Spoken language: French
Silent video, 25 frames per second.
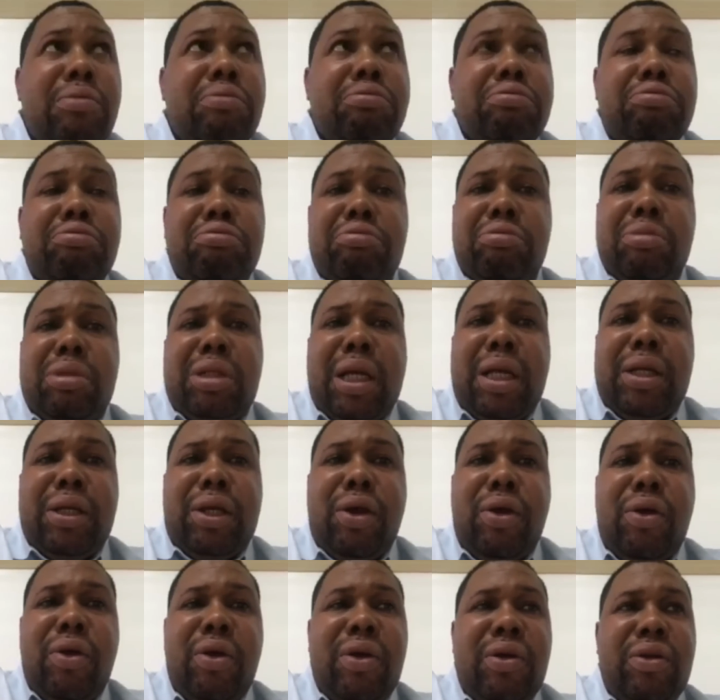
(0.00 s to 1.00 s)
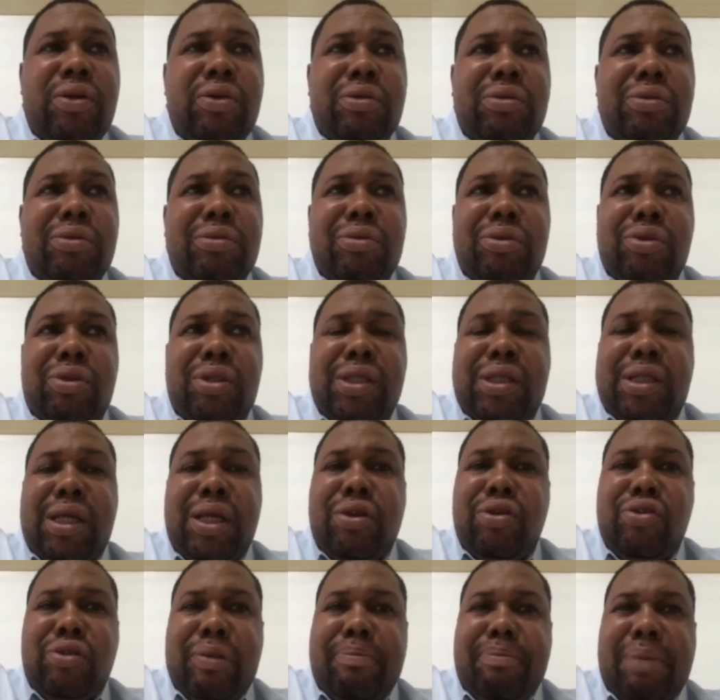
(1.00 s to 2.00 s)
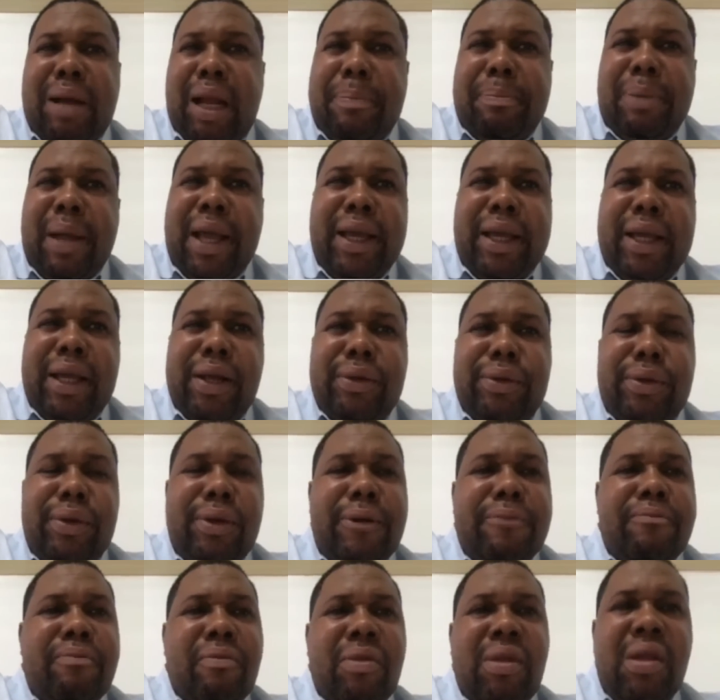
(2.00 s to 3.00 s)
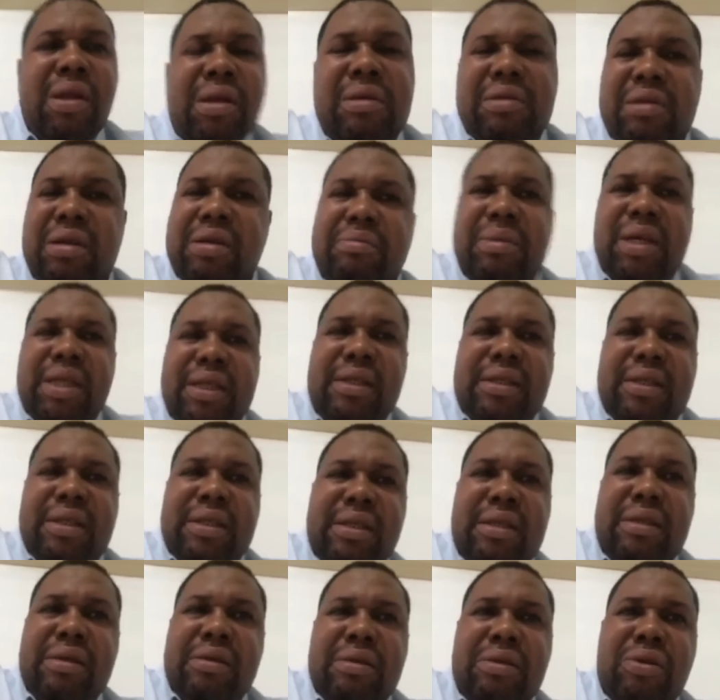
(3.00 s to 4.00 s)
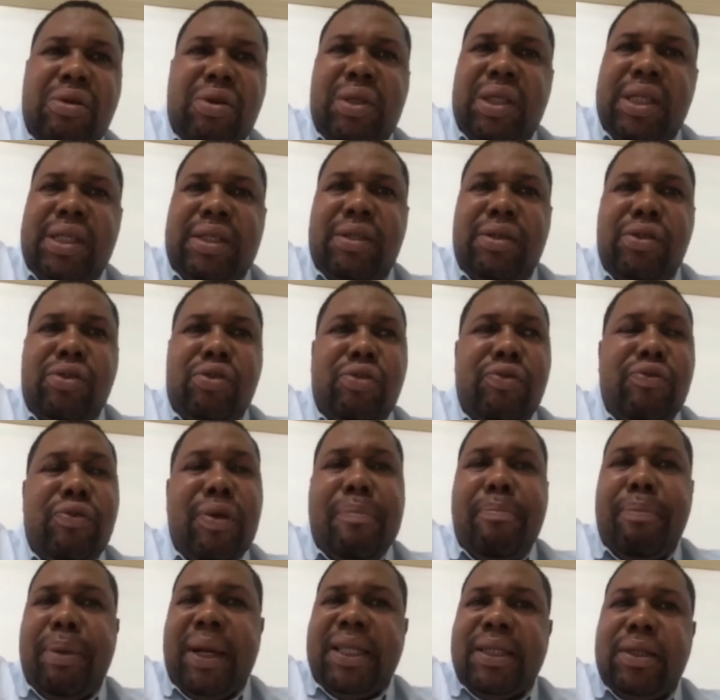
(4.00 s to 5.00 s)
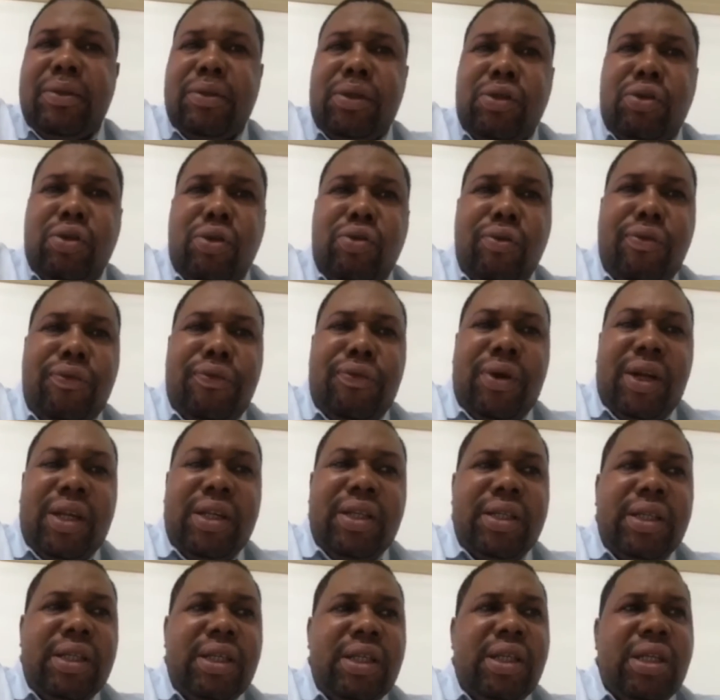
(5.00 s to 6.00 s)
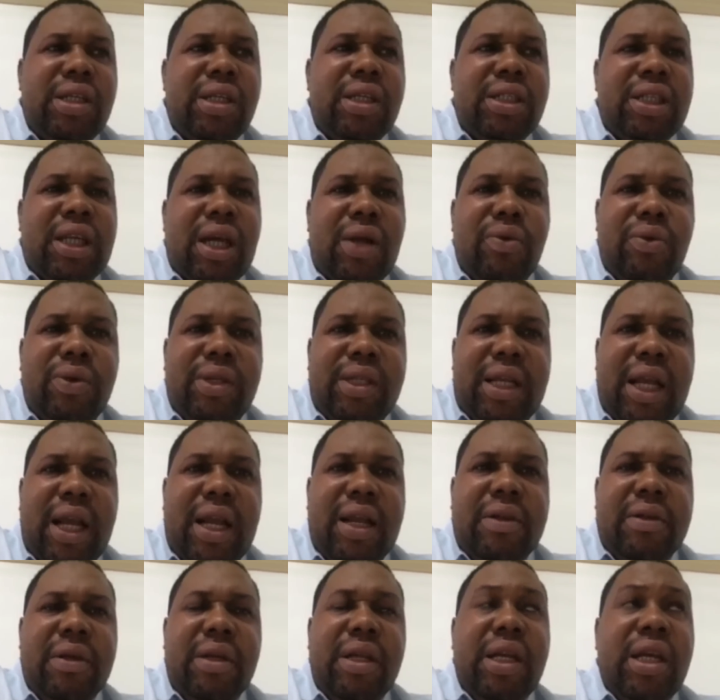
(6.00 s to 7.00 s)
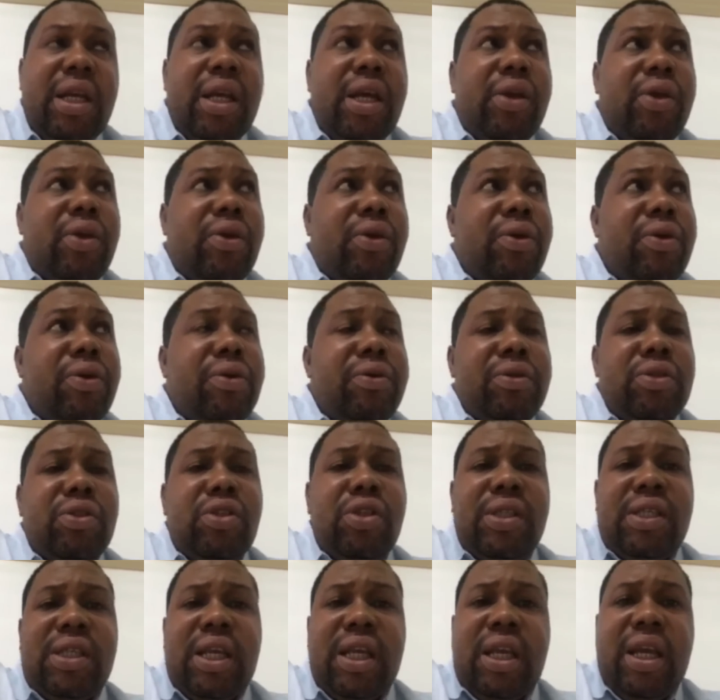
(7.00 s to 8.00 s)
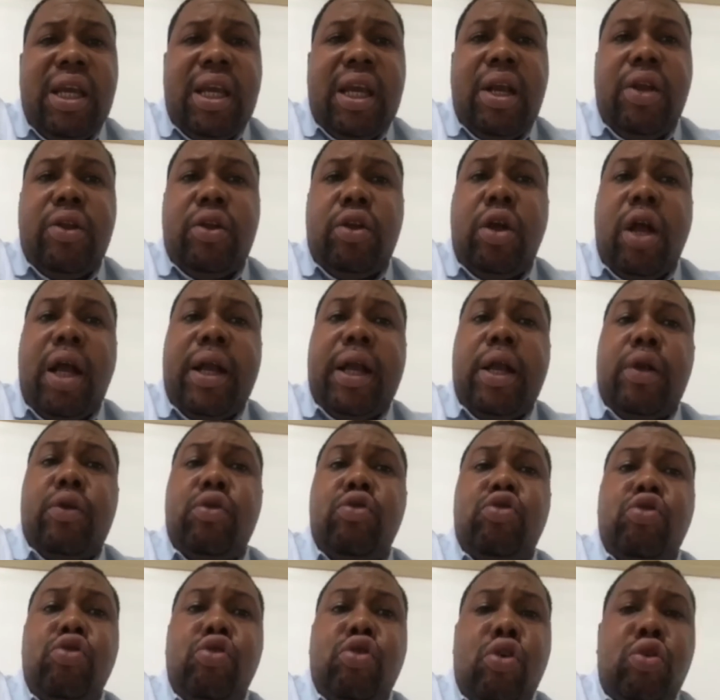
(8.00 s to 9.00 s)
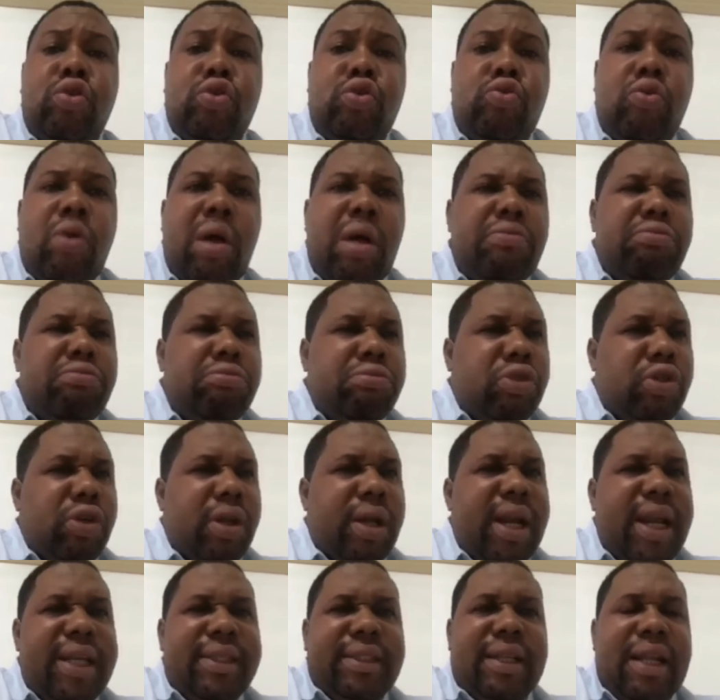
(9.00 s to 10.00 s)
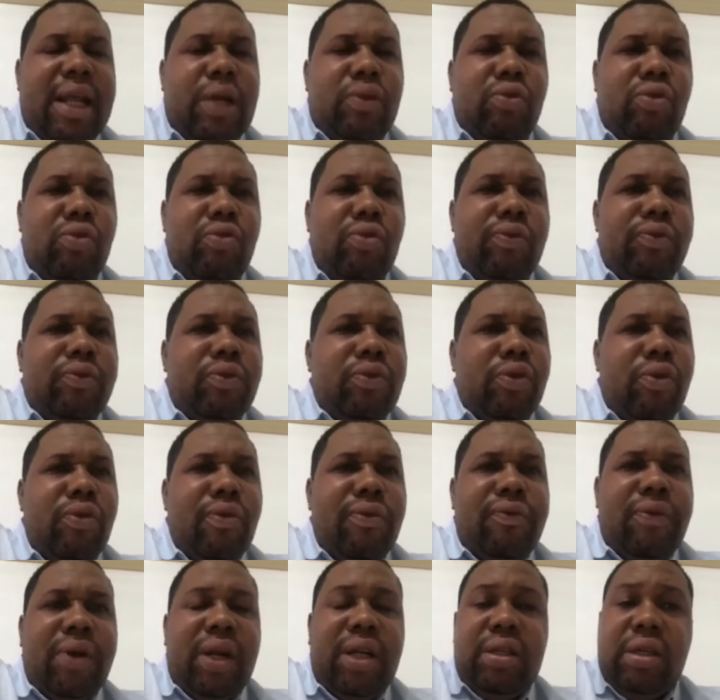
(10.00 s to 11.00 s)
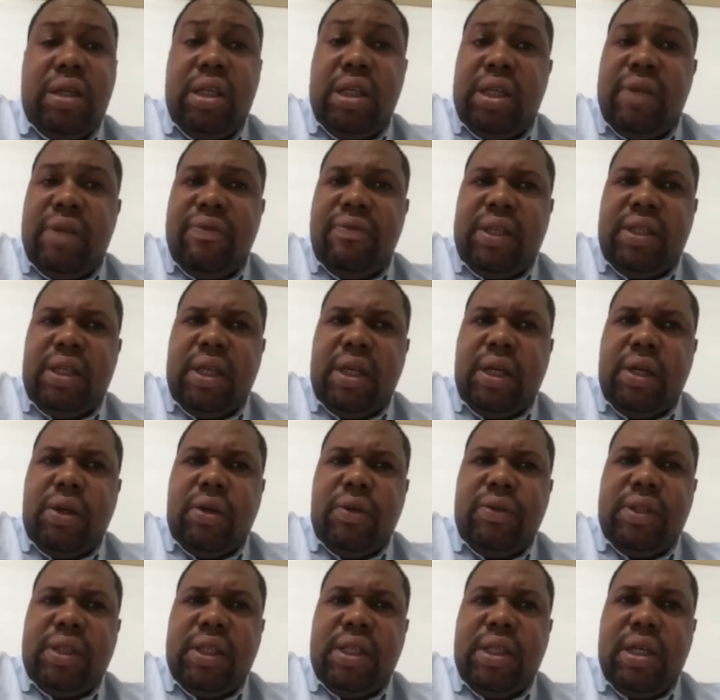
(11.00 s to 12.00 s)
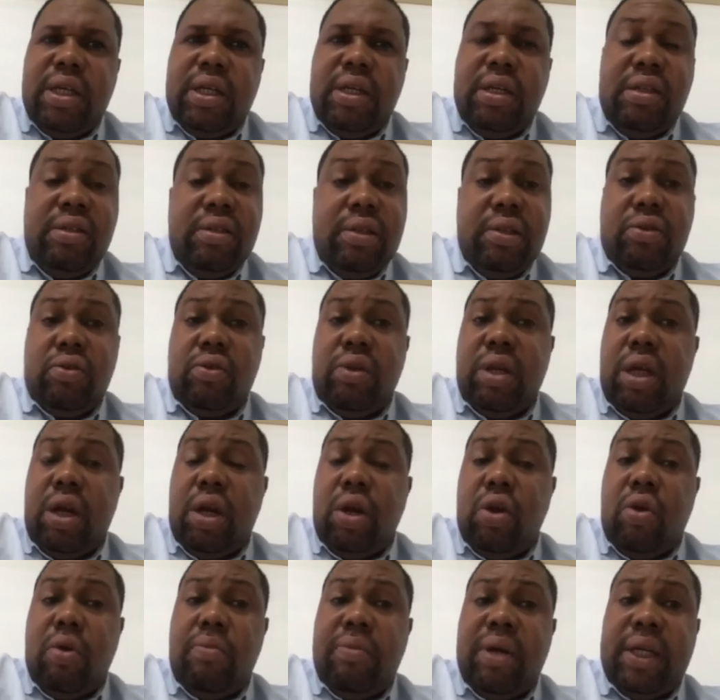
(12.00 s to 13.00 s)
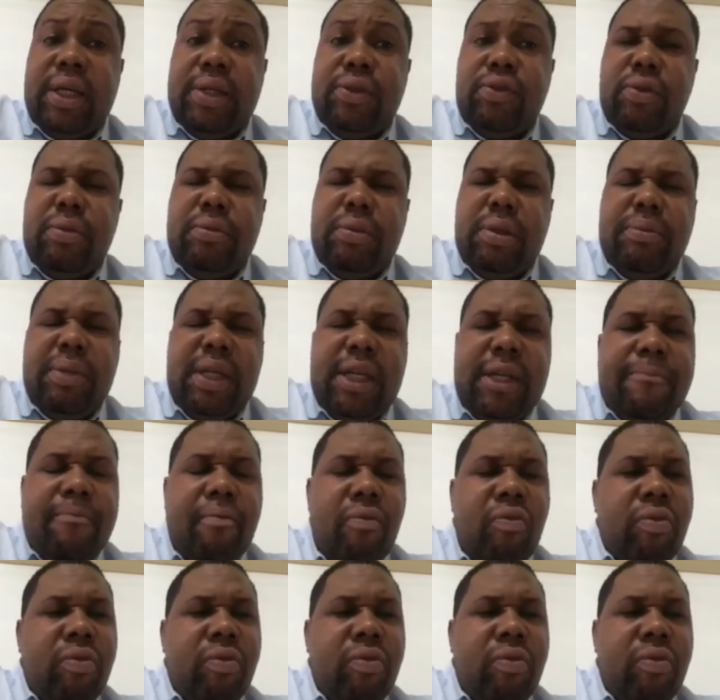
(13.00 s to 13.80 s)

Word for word: hum, quelqu'un, euh, tu sais que tu parles pas avec quelqu'un. Mais on dit si tu veux présenter ton offrande à l'hôtel et que tu sais que quelqu'un a quelque chose comme toi, tu laisses là ton, offrande et tu vas te réconcilier. Ce sont les recommandations bibliques.